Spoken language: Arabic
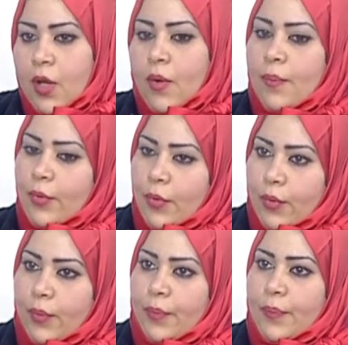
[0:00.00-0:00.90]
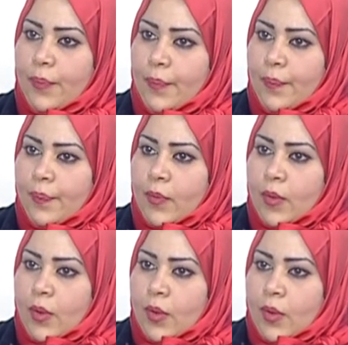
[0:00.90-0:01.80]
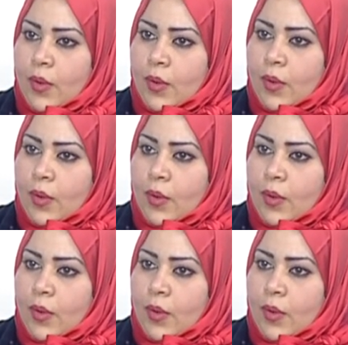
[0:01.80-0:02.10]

بيتوزع ازاي كويس عشان